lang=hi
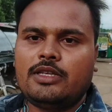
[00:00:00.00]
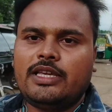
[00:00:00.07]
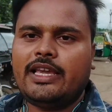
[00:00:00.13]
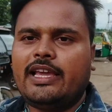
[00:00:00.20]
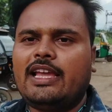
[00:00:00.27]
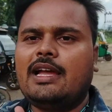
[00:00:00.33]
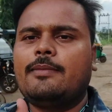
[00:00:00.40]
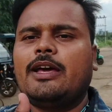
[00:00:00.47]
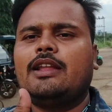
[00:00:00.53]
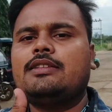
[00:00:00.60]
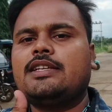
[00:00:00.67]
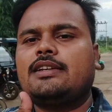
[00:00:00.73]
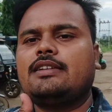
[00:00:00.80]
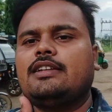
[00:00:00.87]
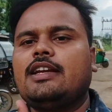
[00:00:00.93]
तो ये है हमारा
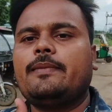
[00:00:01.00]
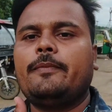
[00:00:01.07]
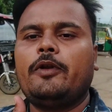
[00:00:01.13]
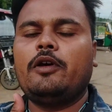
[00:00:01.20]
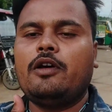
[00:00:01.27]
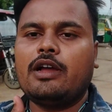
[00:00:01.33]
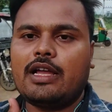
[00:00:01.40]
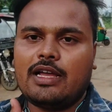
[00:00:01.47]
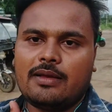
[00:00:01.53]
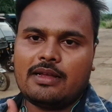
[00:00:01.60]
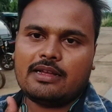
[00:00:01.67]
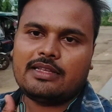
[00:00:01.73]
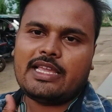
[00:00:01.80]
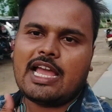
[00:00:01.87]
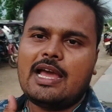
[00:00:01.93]
जर्नी का ब्लॉग
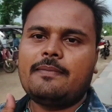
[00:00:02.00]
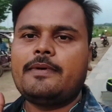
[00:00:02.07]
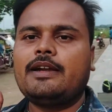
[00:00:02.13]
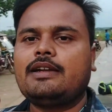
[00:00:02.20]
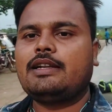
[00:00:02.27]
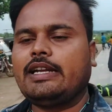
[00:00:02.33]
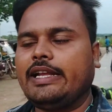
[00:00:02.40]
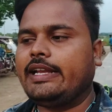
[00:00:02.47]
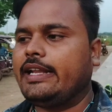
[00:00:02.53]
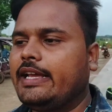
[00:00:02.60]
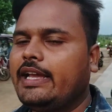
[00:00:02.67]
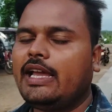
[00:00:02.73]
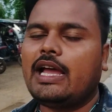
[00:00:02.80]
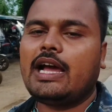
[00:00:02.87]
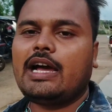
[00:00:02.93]
यहाँ पर ट्रेन
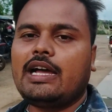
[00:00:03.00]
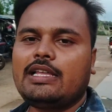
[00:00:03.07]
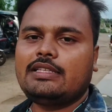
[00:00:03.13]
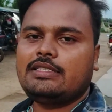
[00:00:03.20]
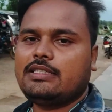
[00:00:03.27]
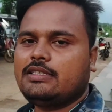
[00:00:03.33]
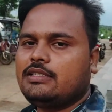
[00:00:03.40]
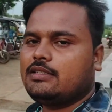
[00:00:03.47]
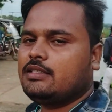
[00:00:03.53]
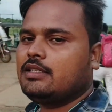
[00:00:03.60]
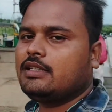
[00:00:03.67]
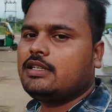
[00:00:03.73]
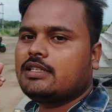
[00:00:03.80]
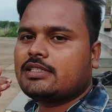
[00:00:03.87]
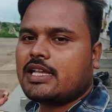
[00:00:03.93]
है आज
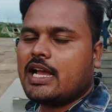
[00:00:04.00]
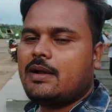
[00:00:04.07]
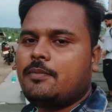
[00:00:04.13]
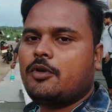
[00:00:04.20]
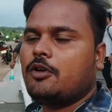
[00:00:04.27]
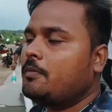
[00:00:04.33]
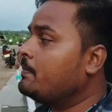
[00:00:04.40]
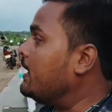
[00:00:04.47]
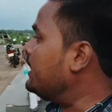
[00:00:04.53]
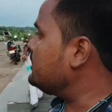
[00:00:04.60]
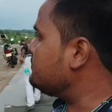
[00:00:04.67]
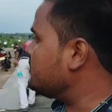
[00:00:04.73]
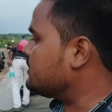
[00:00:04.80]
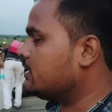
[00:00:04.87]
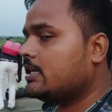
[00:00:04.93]
शाम को
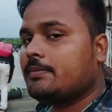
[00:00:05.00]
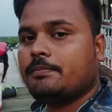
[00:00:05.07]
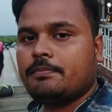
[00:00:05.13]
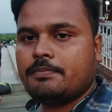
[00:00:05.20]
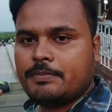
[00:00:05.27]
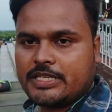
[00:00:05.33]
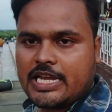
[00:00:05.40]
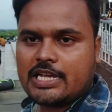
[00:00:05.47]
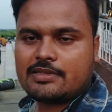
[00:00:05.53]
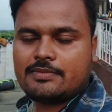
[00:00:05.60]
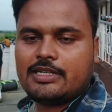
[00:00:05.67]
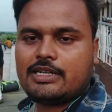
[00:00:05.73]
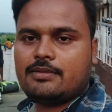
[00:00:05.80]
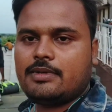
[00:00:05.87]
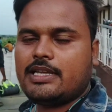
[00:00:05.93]
पाँच बज के पचास
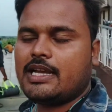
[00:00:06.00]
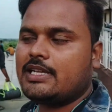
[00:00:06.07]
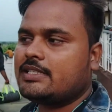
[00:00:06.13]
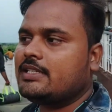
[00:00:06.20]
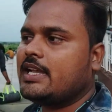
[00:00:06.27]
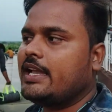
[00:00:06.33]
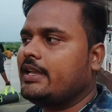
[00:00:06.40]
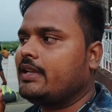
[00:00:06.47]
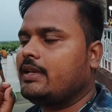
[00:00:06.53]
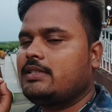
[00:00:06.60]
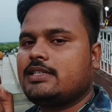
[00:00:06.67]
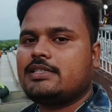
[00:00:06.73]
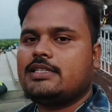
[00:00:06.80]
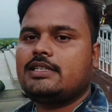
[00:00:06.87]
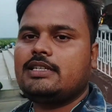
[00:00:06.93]
मिनट में यहाँ से जाएंगे
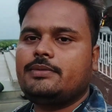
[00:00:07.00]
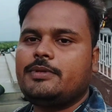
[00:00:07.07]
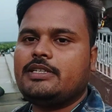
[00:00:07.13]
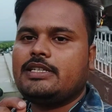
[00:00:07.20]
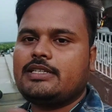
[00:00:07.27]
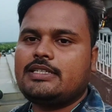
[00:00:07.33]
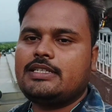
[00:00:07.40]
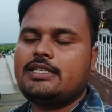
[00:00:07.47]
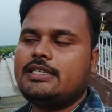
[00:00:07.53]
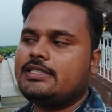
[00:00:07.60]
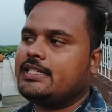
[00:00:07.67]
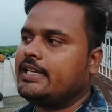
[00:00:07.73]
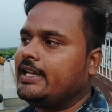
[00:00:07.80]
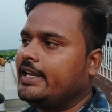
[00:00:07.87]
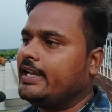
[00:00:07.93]
जसीडी फिर जसीडी
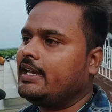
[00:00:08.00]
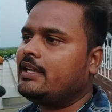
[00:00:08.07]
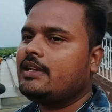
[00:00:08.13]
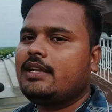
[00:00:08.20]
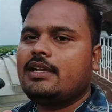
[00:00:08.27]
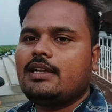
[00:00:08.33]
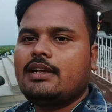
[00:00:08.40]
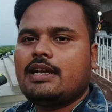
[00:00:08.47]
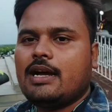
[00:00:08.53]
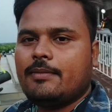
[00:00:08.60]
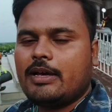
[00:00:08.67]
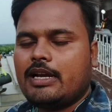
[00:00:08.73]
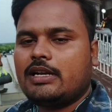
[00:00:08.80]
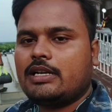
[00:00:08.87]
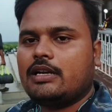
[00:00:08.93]
से है
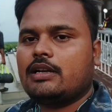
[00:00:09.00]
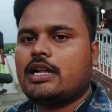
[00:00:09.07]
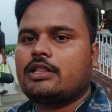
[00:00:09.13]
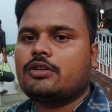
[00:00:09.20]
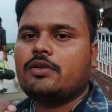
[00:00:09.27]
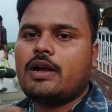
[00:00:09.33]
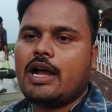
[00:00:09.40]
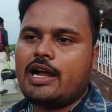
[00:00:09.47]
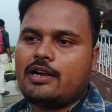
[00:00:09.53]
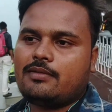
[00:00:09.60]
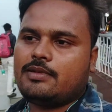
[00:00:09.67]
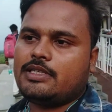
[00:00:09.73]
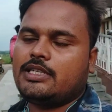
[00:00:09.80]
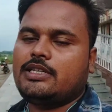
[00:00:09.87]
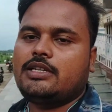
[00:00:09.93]
हमारा ट्रेन रात को आठ
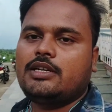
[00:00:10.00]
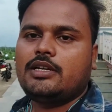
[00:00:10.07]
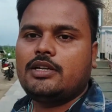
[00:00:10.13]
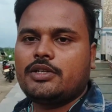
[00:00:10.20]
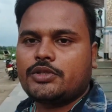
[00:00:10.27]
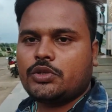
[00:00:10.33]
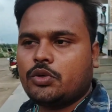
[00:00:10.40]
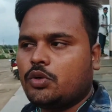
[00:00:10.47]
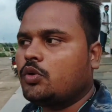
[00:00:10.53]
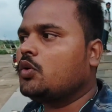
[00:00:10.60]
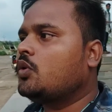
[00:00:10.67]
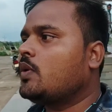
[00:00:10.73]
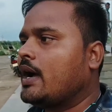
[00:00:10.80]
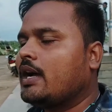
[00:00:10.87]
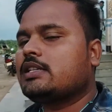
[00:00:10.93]
बजे सो
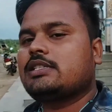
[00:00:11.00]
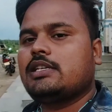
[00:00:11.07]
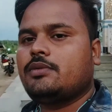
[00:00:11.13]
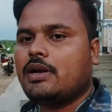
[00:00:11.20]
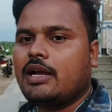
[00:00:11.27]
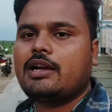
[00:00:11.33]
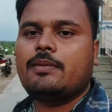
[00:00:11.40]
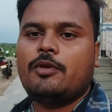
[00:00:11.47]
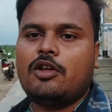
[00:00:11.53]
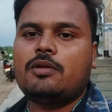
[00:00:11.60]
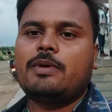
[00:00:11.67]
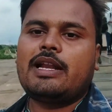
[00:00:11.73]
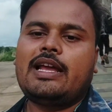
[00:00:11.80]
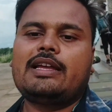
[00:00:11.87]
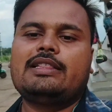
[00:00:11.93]
वहाँ से वहाँ का
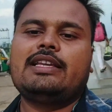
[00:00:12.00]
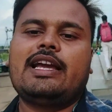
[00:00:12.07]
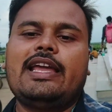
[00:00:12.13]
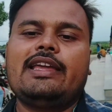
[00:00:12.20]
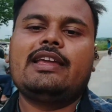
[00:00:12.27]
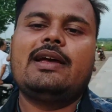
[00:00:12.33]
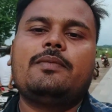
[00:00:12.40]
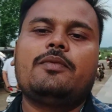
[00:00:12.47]
ब्लॉग बना के दिखाएंगे